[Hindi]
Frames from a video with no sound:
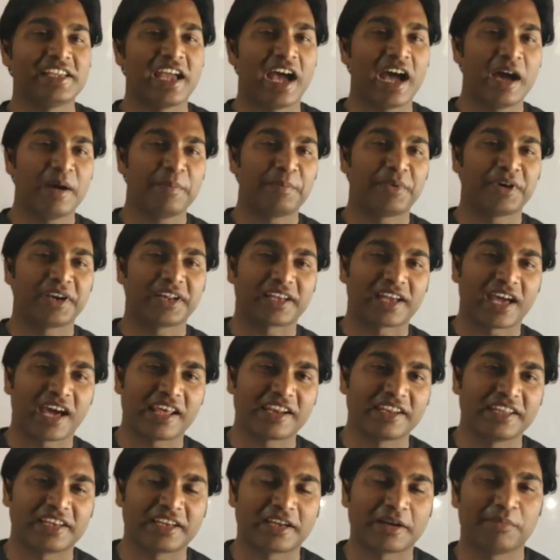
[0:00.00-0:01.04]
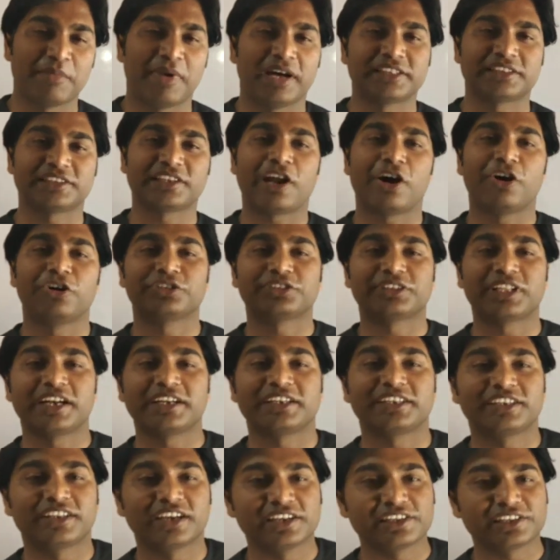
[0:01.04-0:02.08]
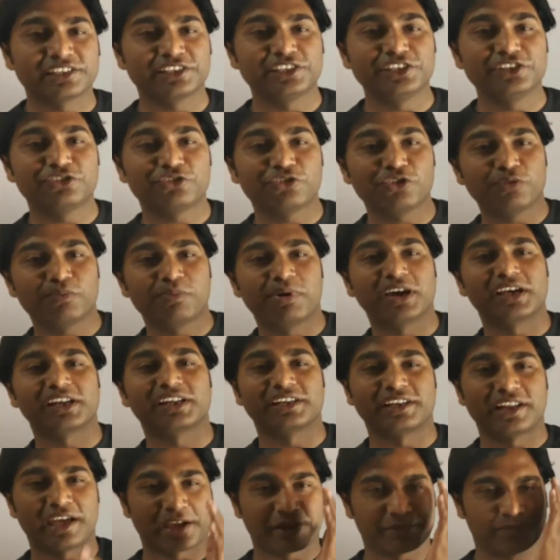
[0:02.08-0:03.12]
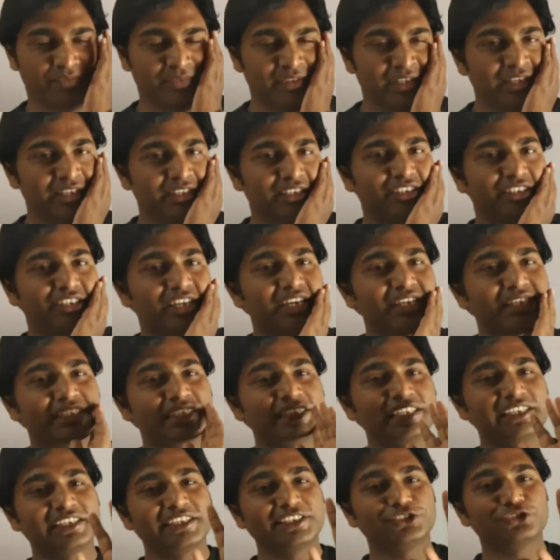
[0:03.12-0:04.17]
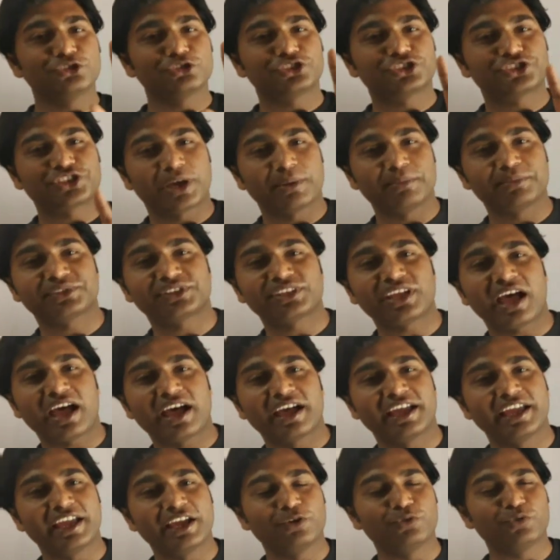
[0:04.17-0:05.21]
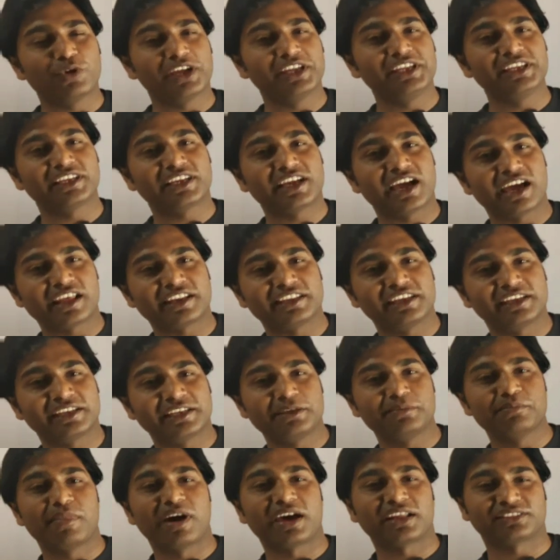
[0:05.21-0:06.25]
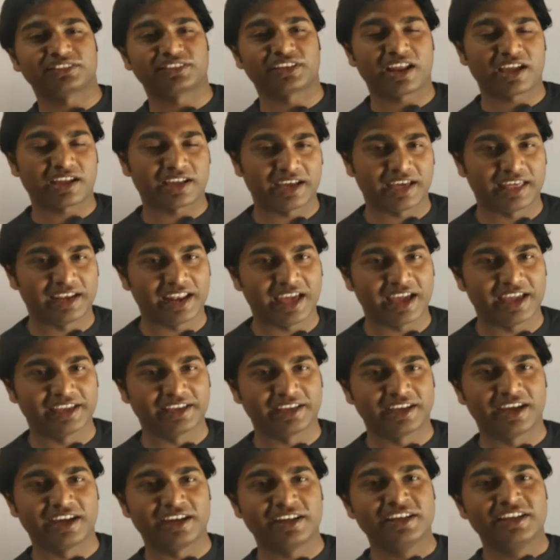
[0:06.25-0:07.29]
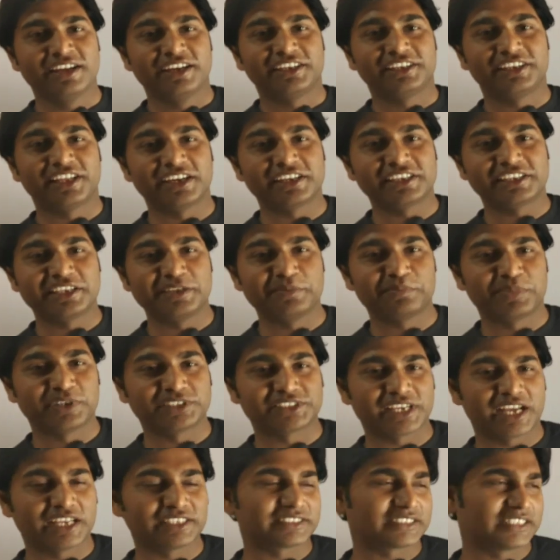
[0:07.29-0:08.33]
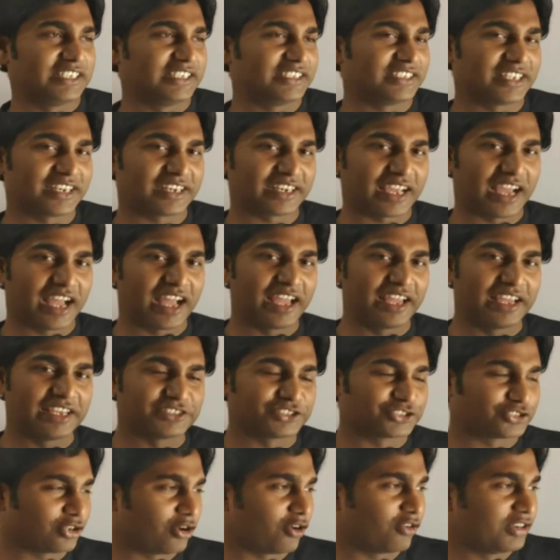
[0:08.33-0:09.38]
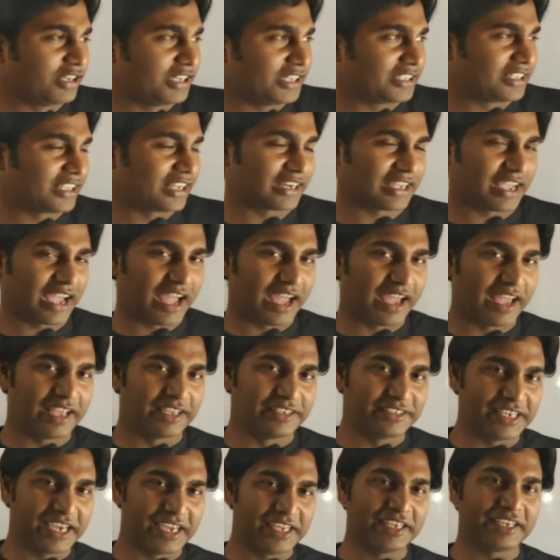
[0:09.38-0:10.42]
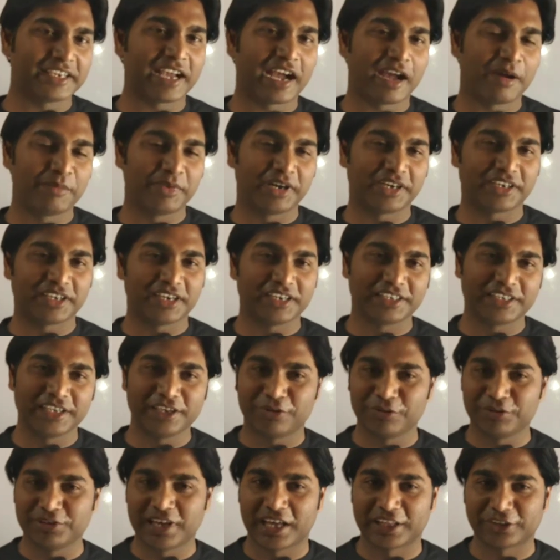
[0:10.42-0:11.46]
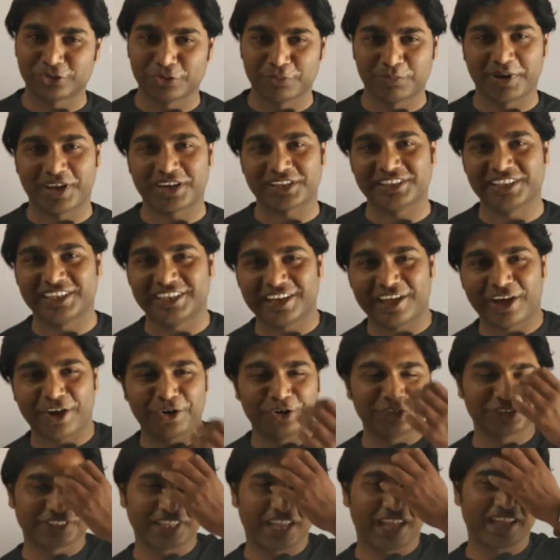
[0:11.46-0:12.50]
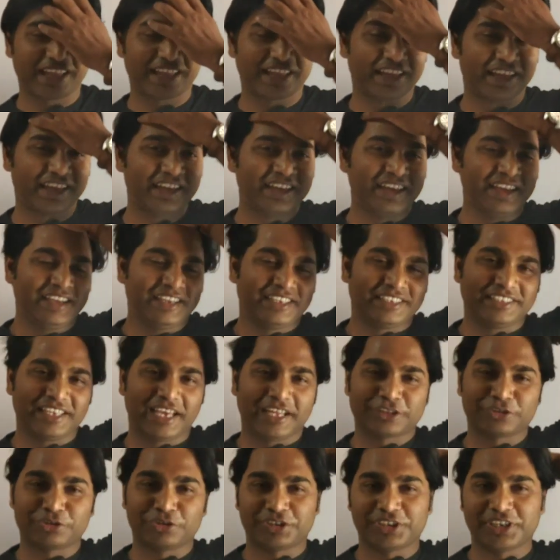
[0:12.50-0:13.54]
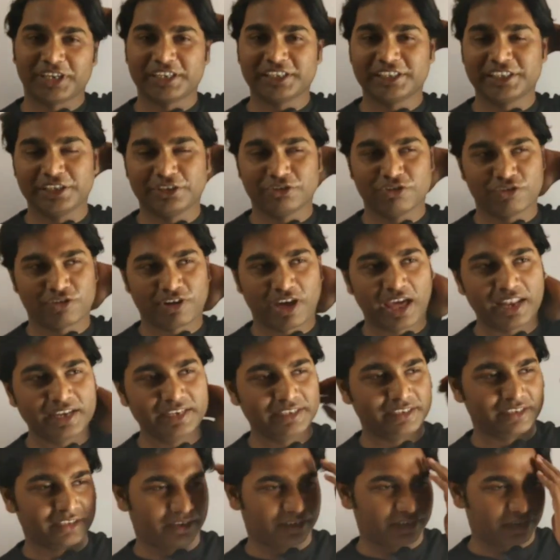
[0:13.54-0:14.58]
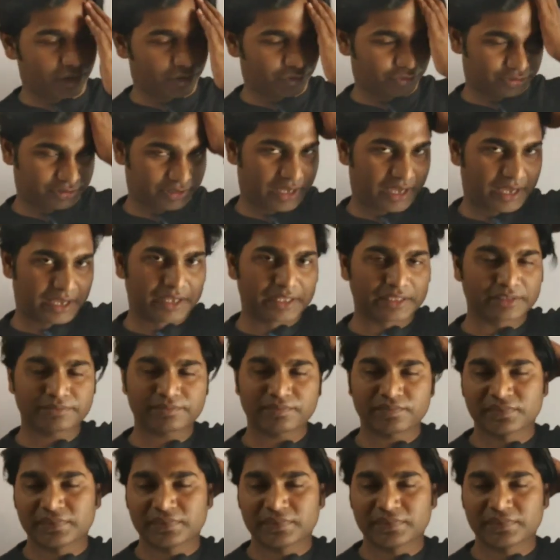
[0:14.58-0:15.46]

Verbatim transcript: यहाँ पर कार्य का मात्रा होता है टंकी को भरना टंकी की जो क्षमता है वही कार्य की मात्रा कहलाएगा टंकी 50 लीटर का है 100 लीटर का है यही काम है टंकी को या तो भर देना होता है या तो टंकी को खाली करना होता है